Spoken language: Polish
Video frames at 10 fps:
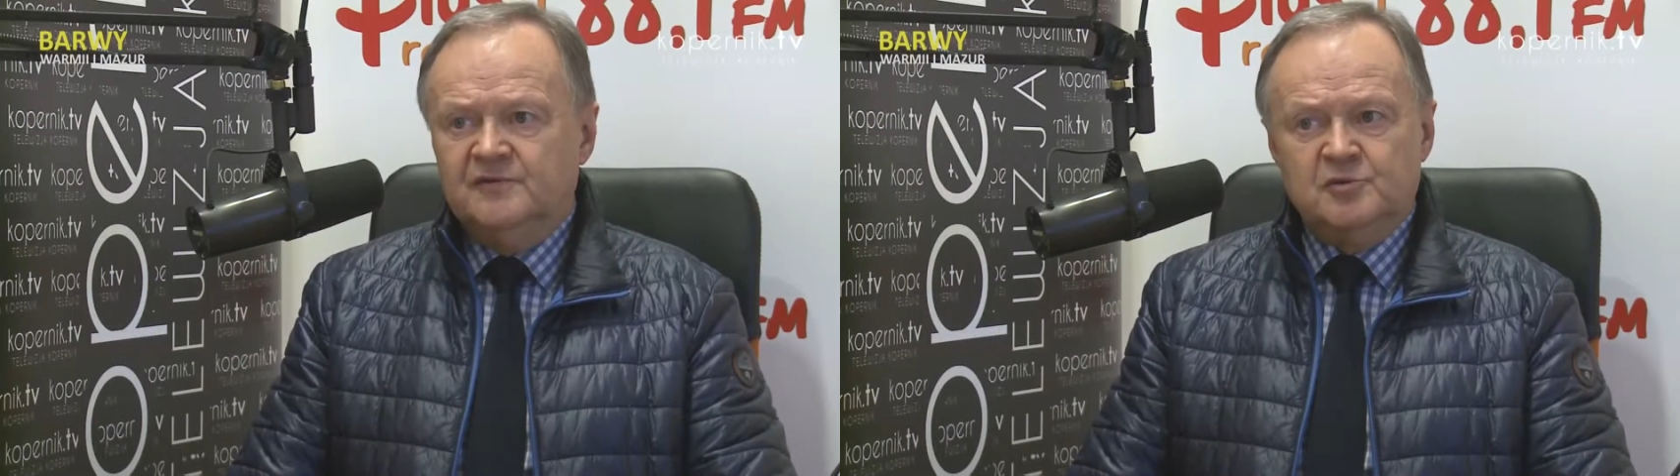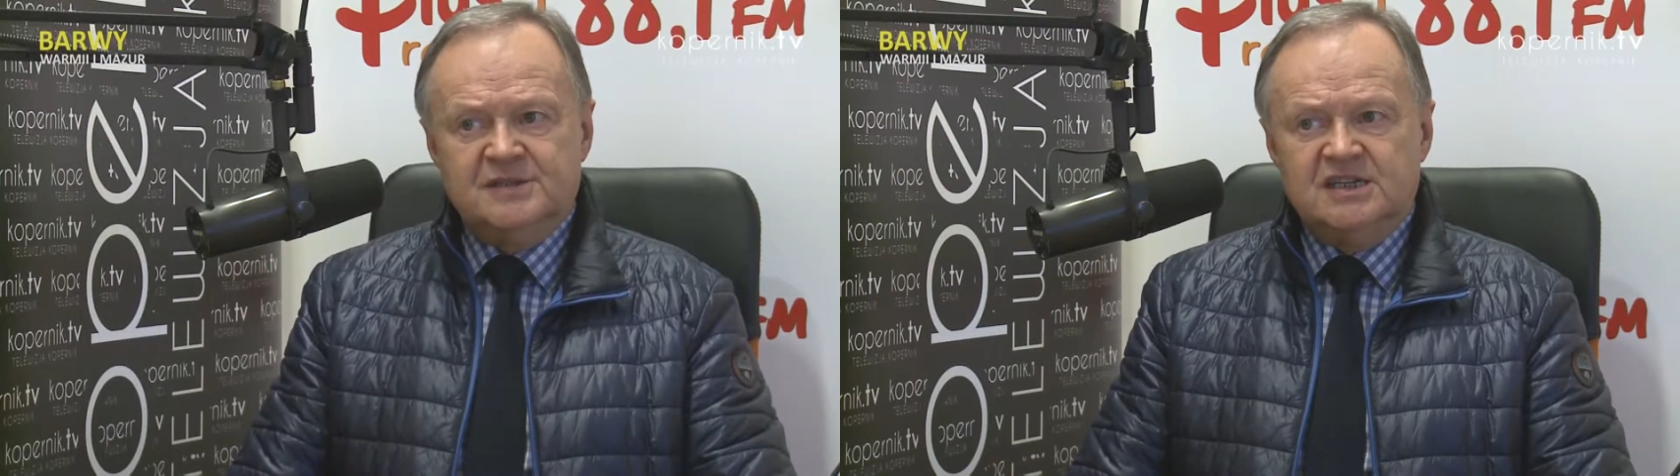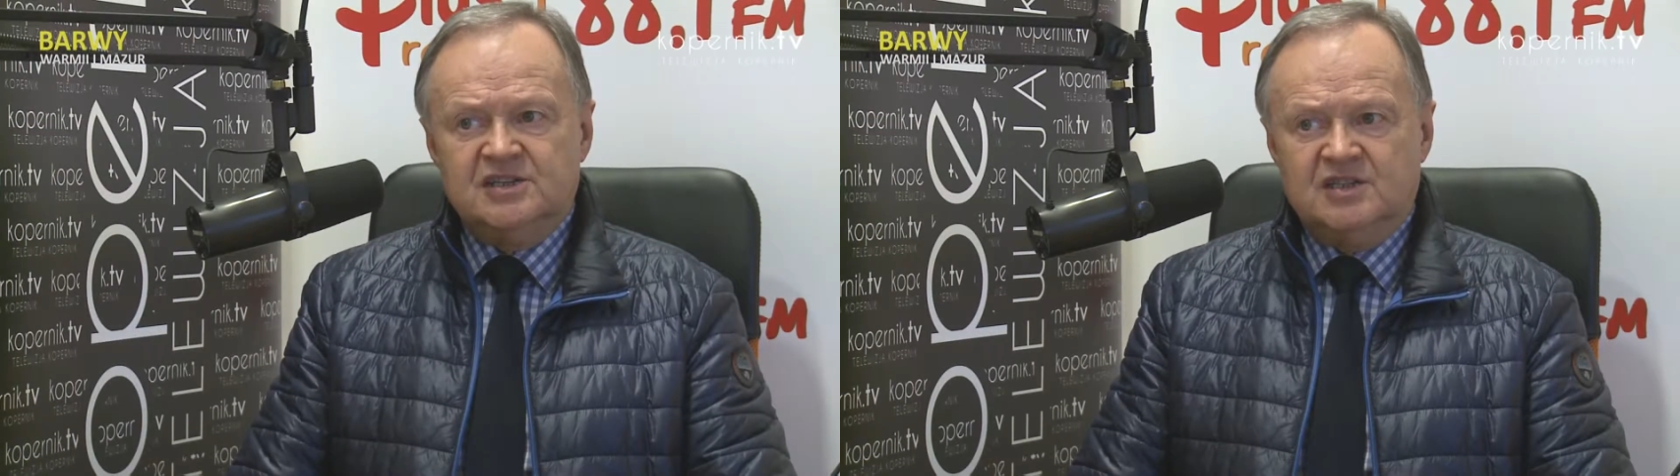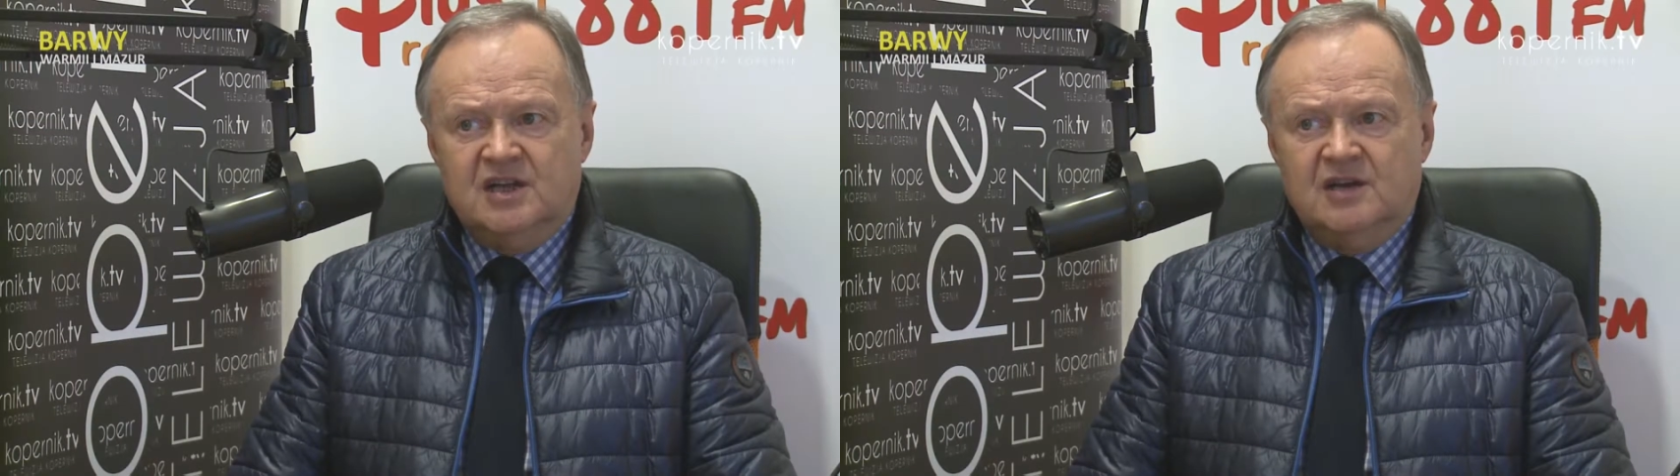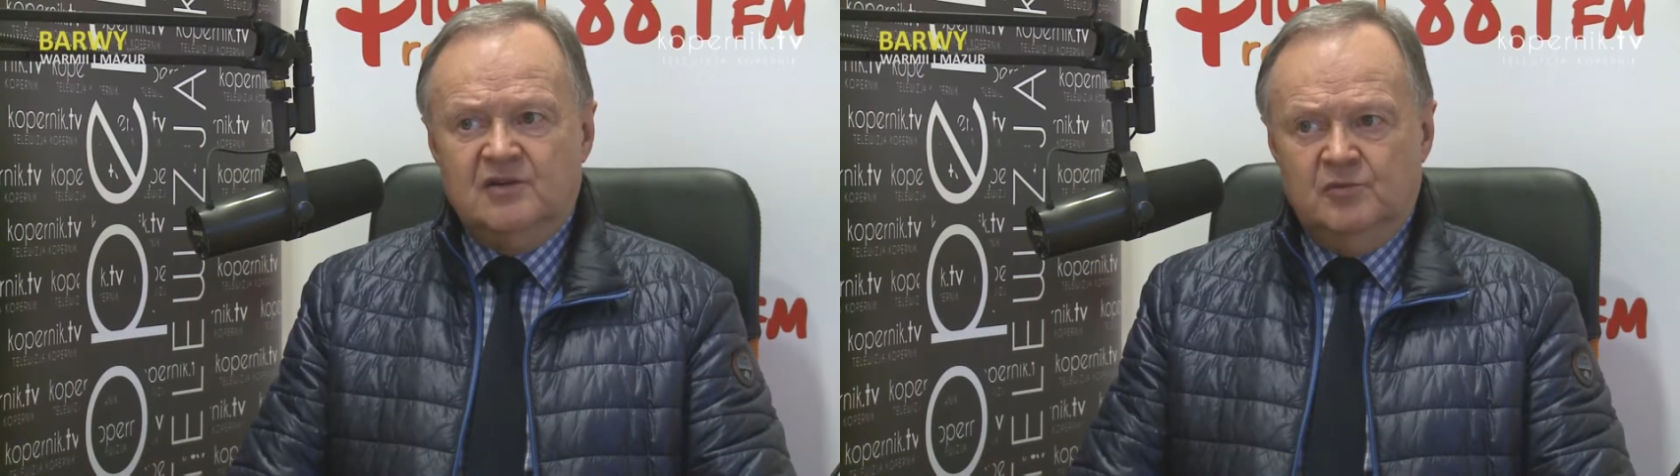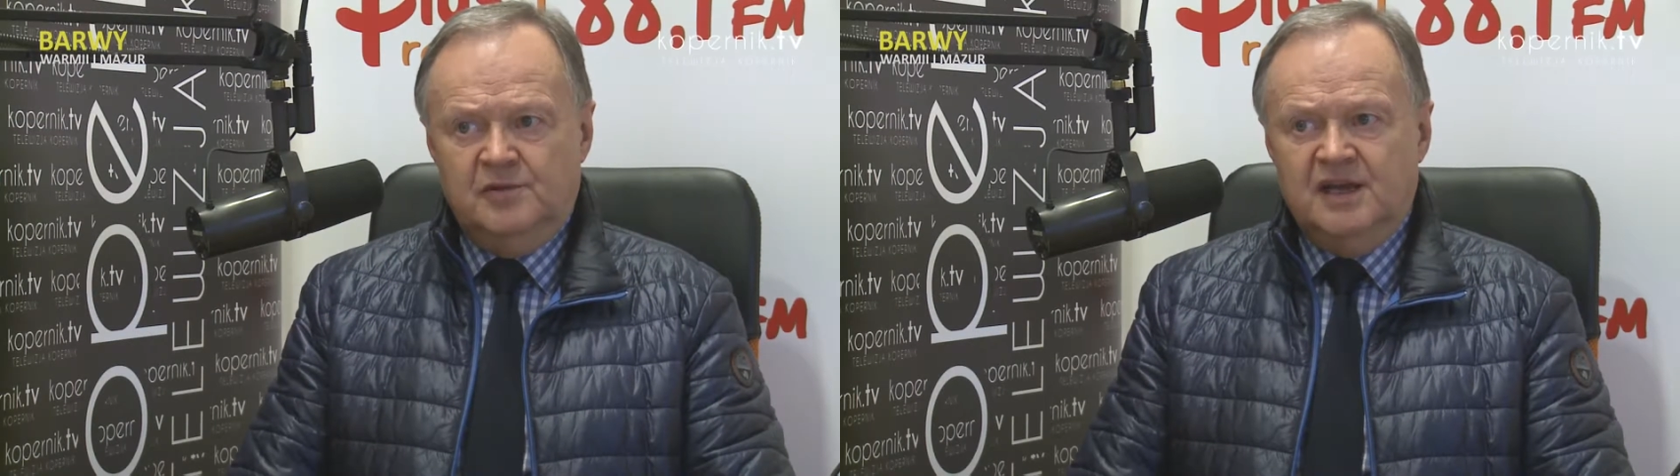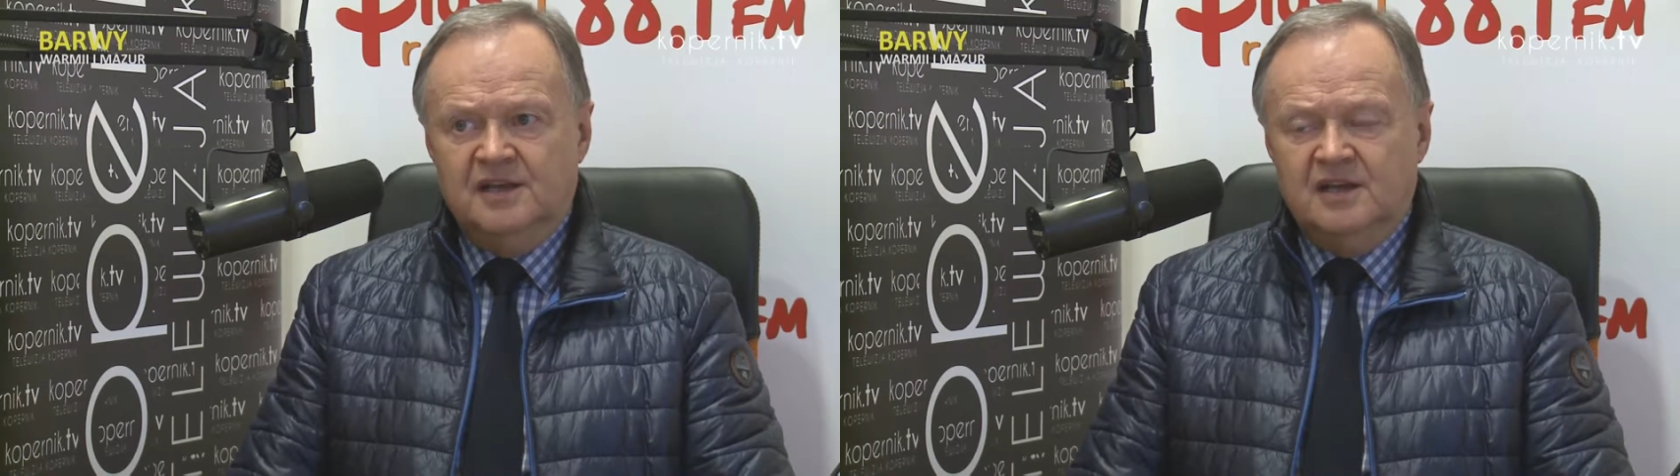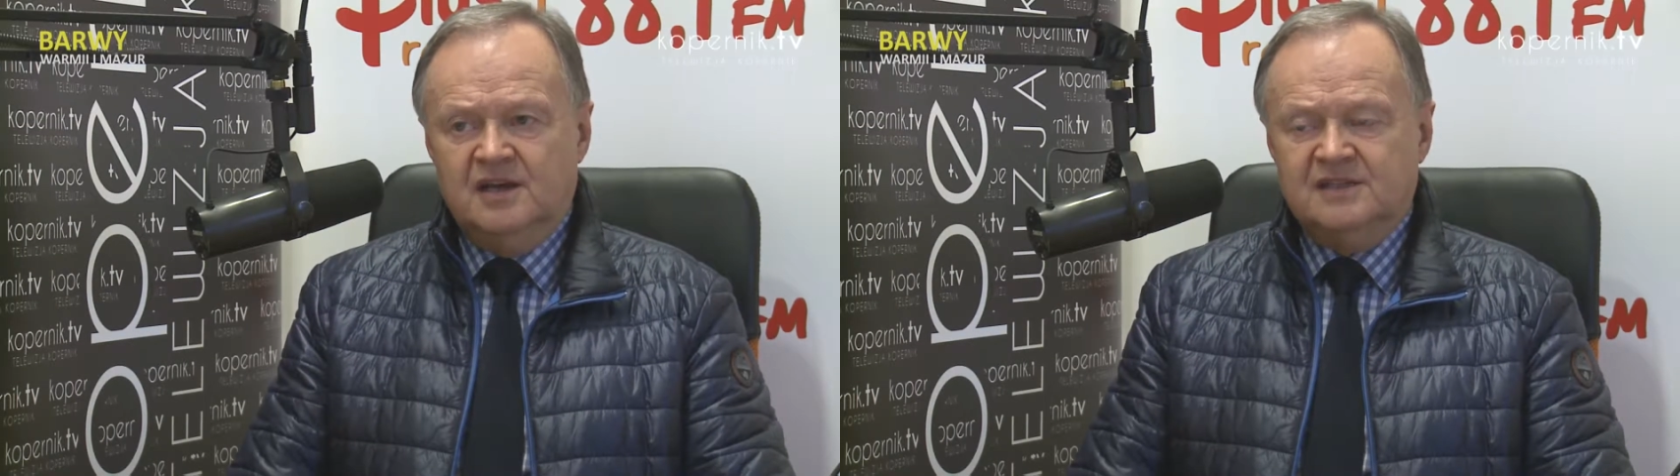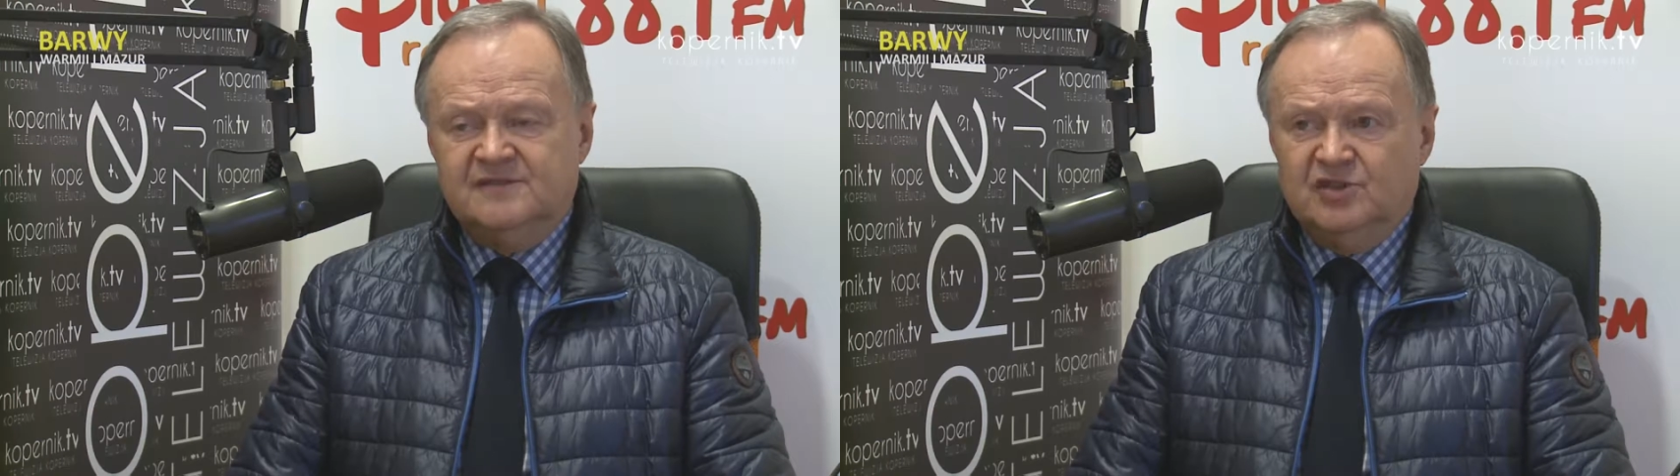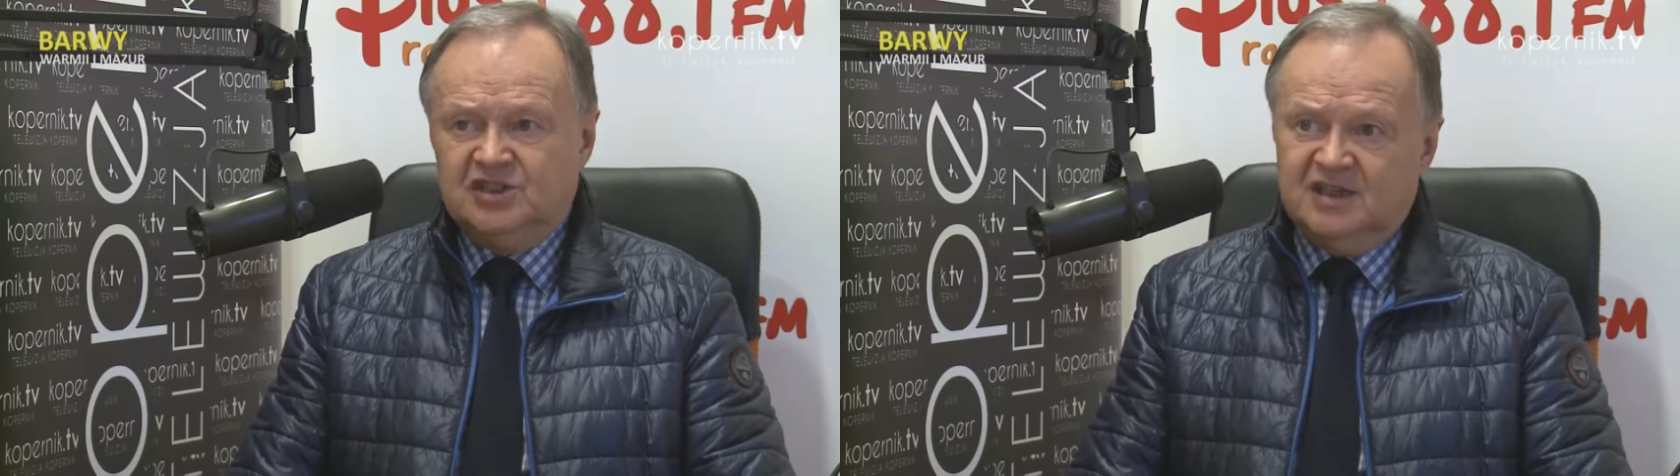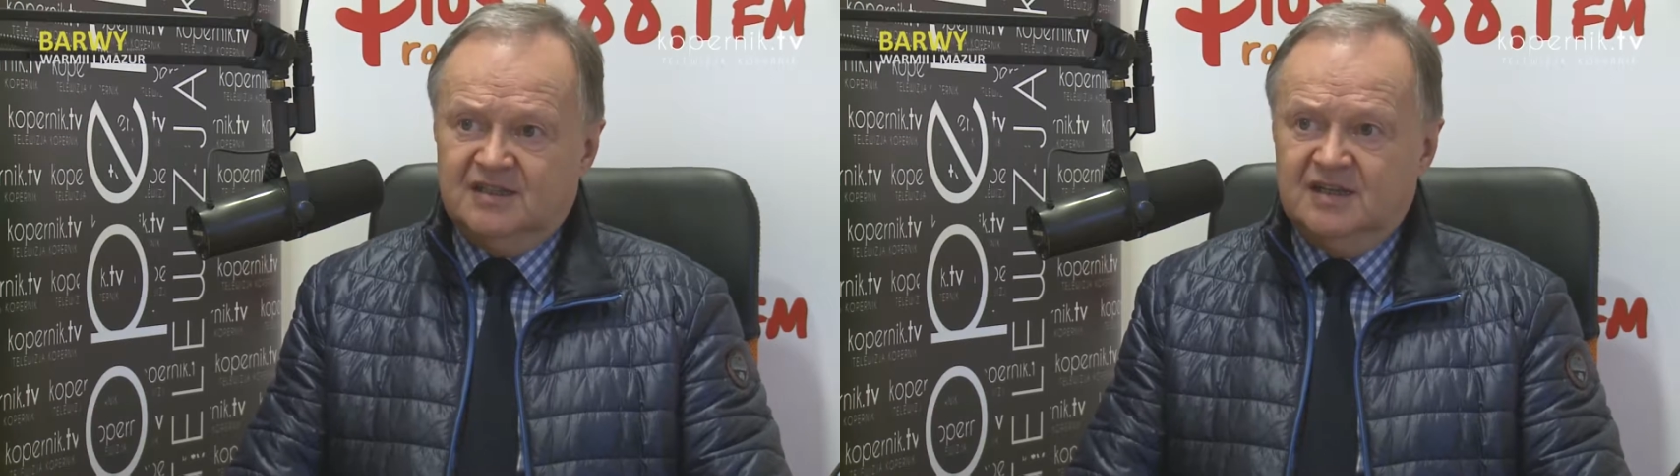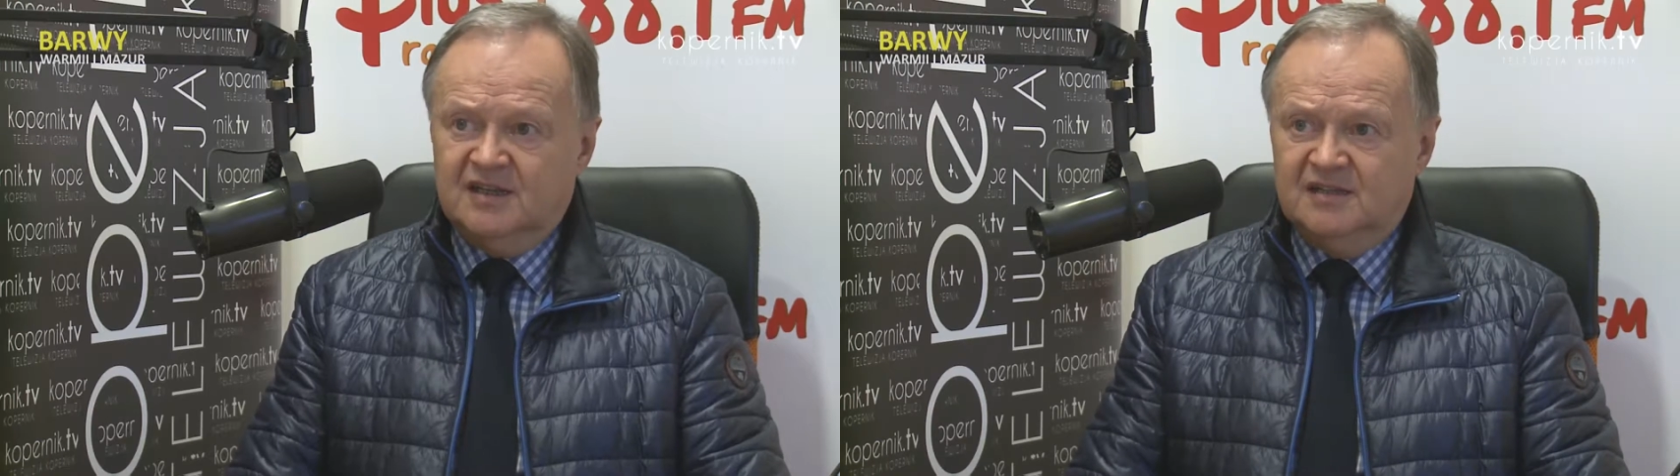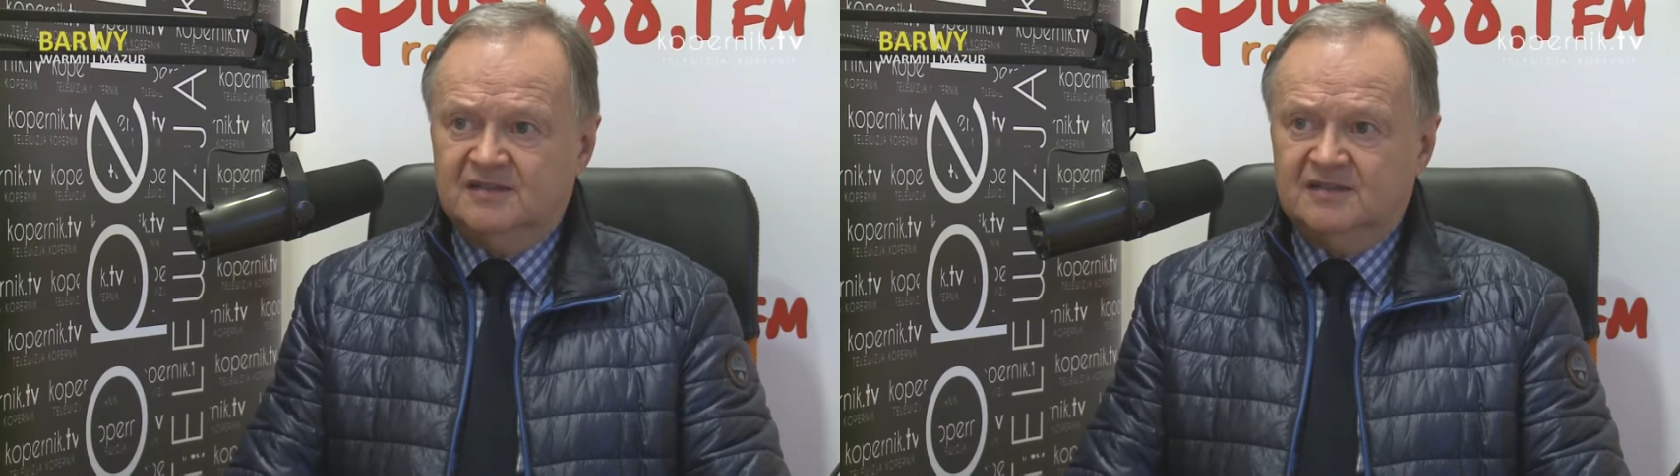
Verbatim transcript: wyposaża ubrania, zwłaszcza te